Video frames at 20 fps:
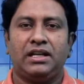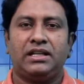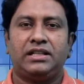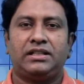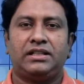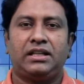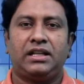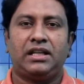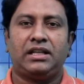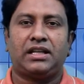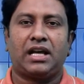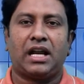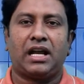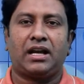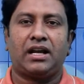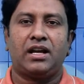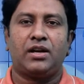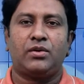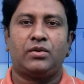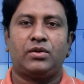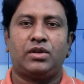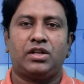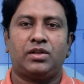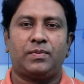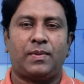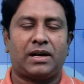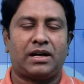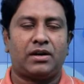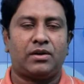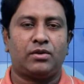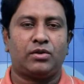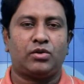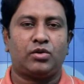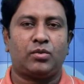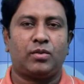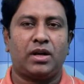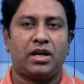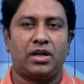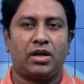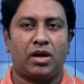স্ত্রী তালাকে নোটিশ পাঠানোর
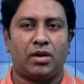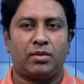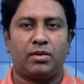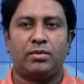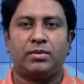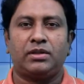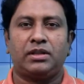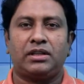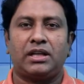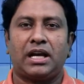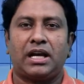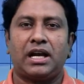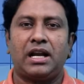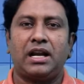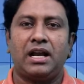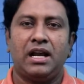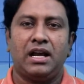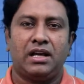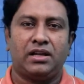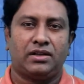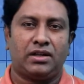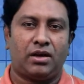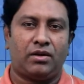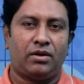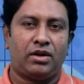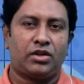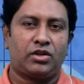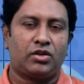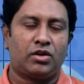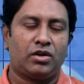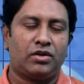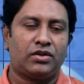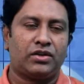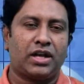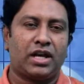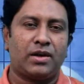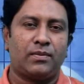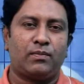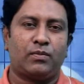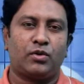সময় গর্ভবতী থাকেন তাহলে
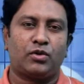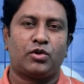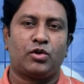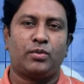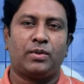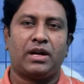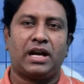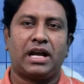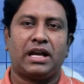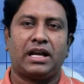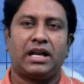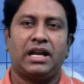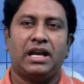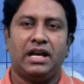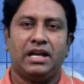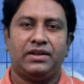সন্তান প্রসবের আগে